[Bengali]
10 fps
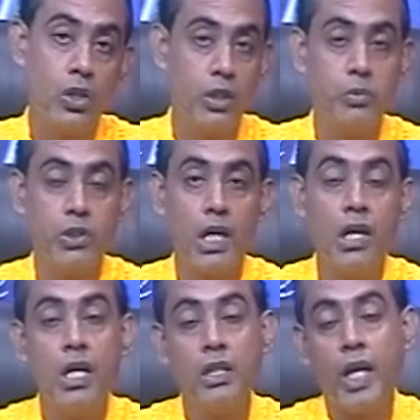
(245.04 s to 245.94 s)
লক্ষ্মী পূজা
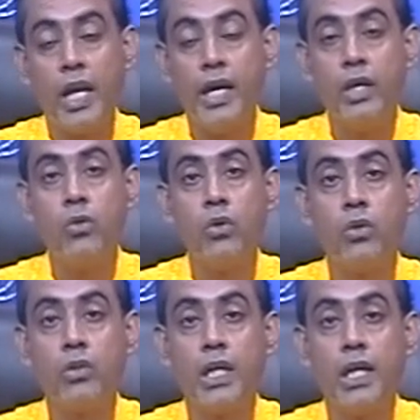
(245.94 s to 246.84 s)
তাই
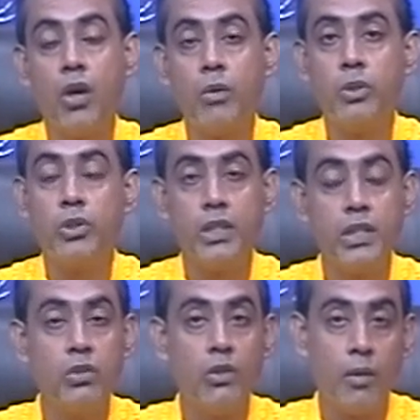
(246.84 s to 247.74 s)
এইগুলোকে অবশ্যই
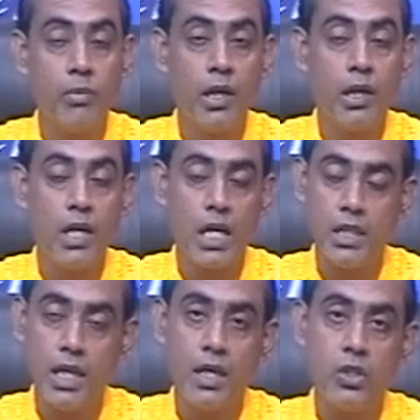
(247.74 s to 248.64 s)
কিন্তু আপনারা
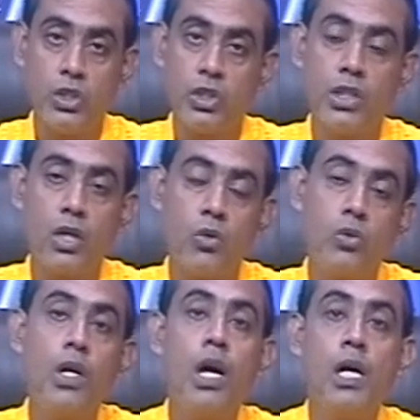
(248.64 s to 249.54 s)
কাজে লাগানোর চেষ্টা
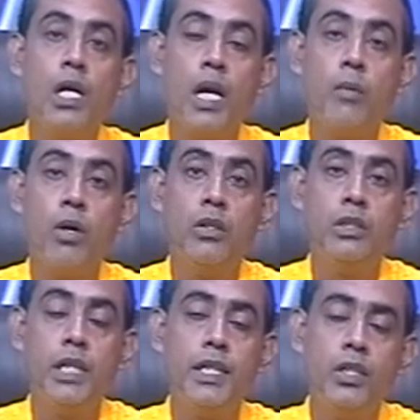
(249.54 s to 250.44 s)
করুন এবং
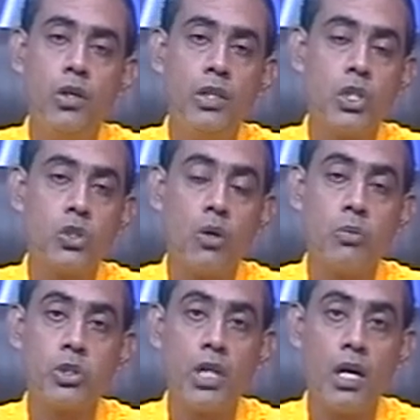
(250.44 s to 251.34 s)
যে দীর্ঘদিনের
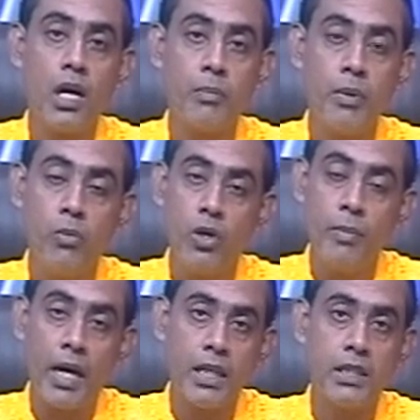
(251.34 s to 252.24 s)
সমস্যা আপনি বই
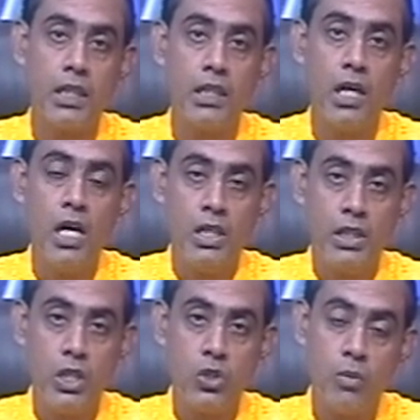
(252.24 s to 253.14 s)
বেড়াচ্ছেন
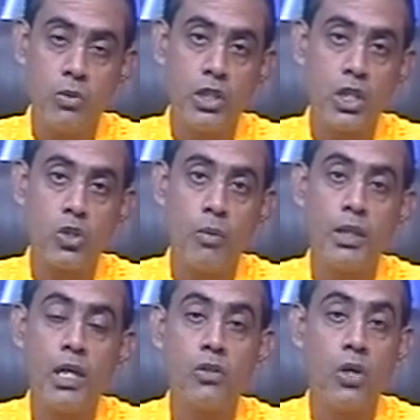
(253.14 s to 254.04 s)
সেই সমস্যার
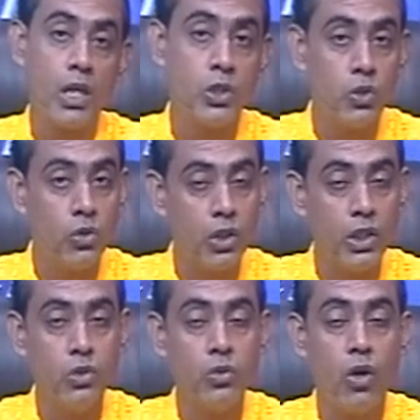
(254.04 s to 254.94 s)
সমাধান করার জন্য
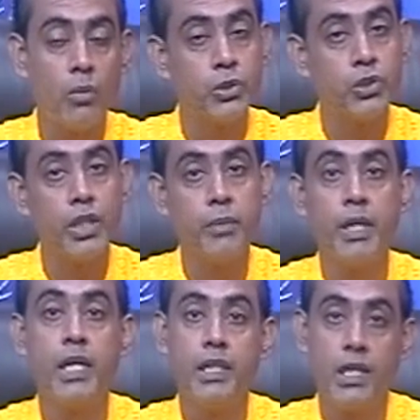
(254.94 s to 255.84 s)
কিন্তু অবশ্যই
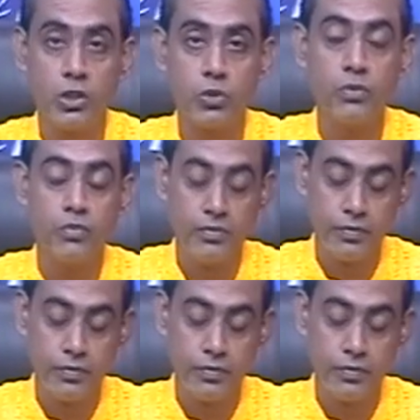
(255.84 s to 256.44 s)
আপনি এগিয়ে আসুন